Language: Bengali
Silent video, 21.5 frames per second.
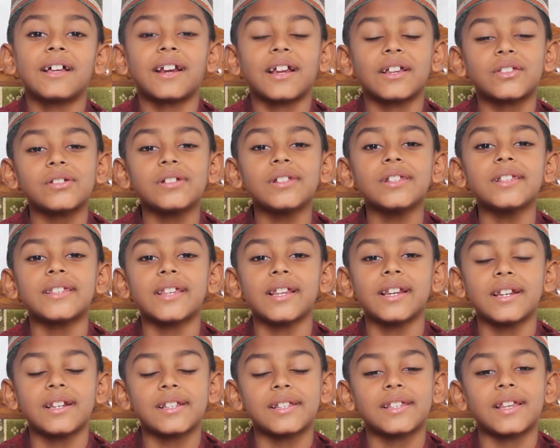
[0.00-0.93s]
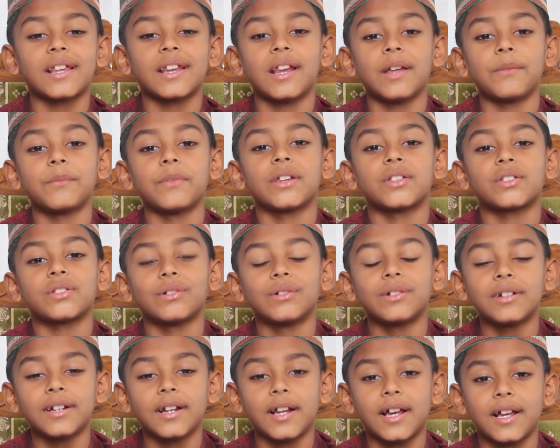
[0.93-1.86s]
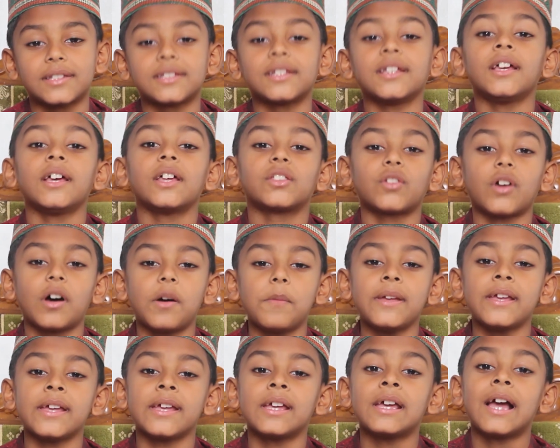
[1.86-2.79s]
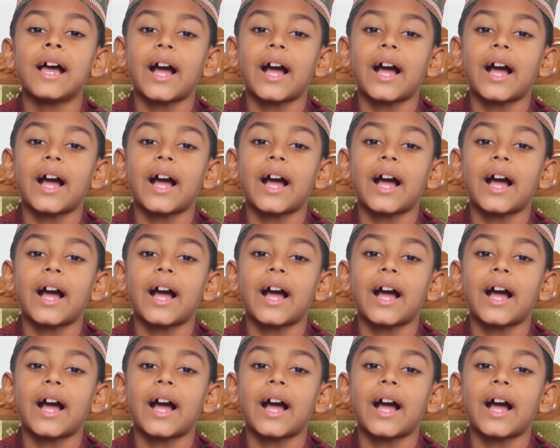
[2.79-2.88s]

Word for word: রাসুল সাল্লাহ সাল্লামের সুন্নাত তবে